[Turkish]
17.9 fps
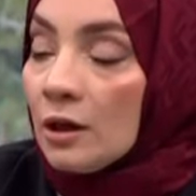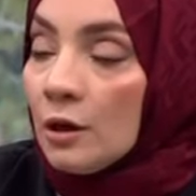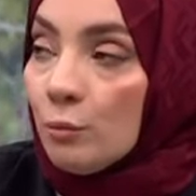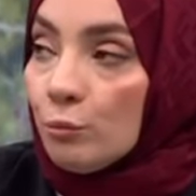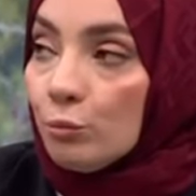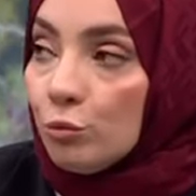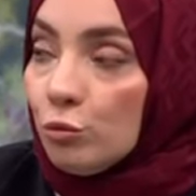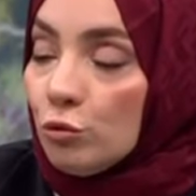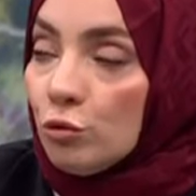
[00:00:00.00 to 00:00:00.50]

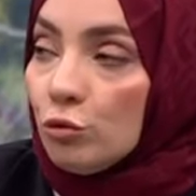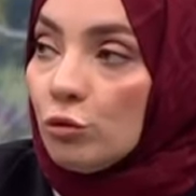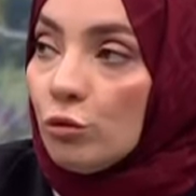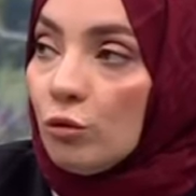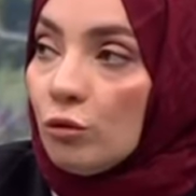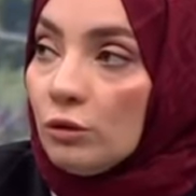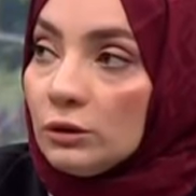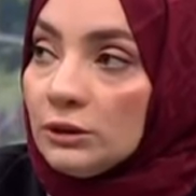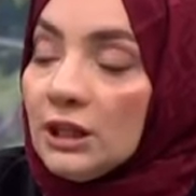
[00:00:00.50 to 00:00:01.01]
Bu
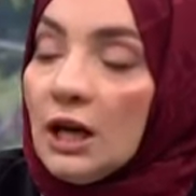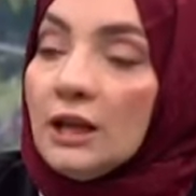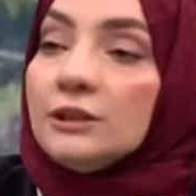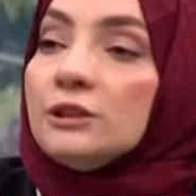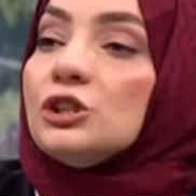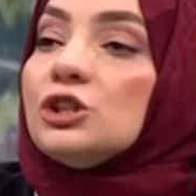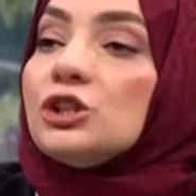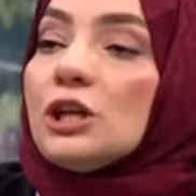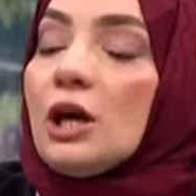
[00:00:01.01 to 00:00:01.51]

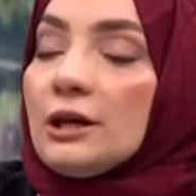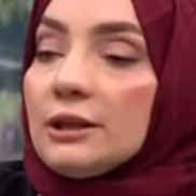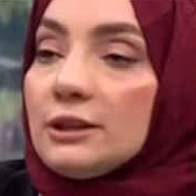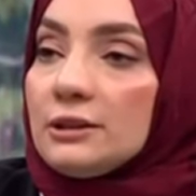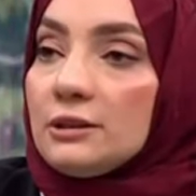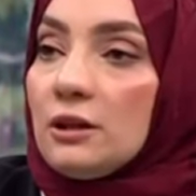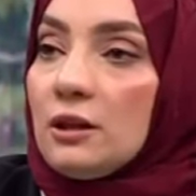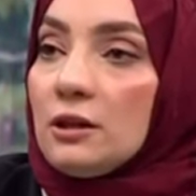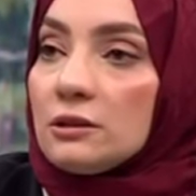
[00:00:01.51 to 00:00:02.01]
yanlış
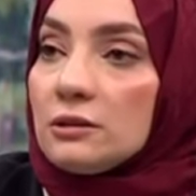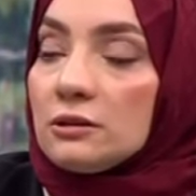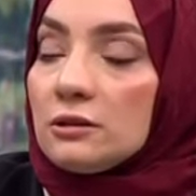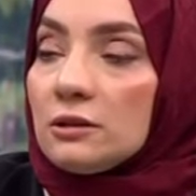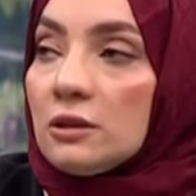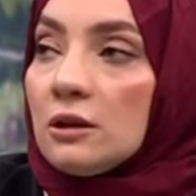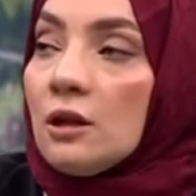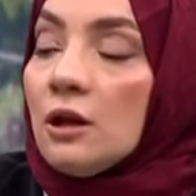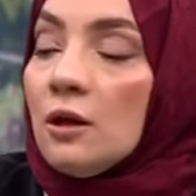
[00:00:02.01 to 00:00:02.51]
yargılardır.
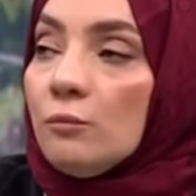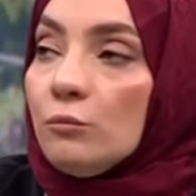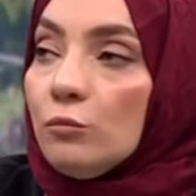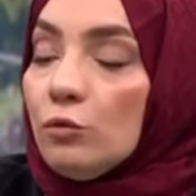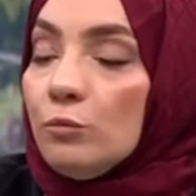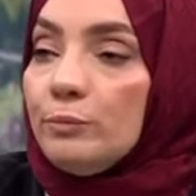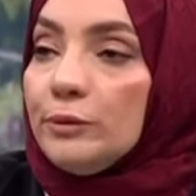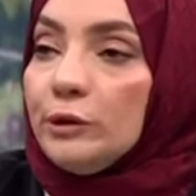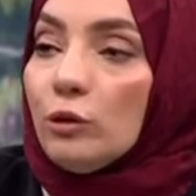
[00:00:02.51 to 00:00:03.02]
Bu
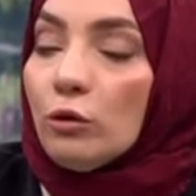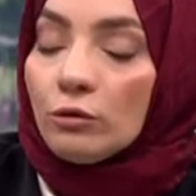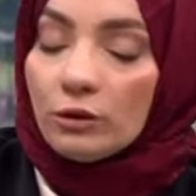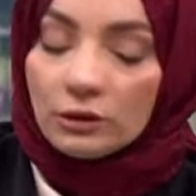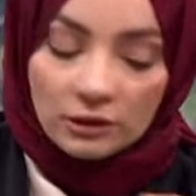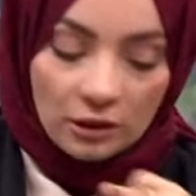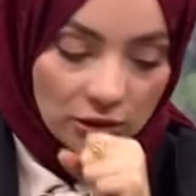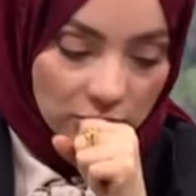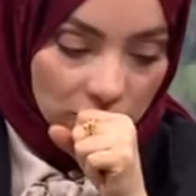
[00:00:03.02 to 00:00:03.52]
bir
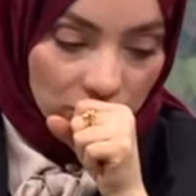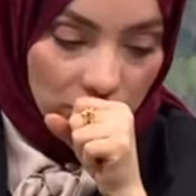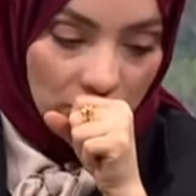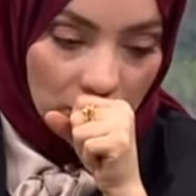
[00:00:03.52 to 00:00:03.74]
noktadan sonra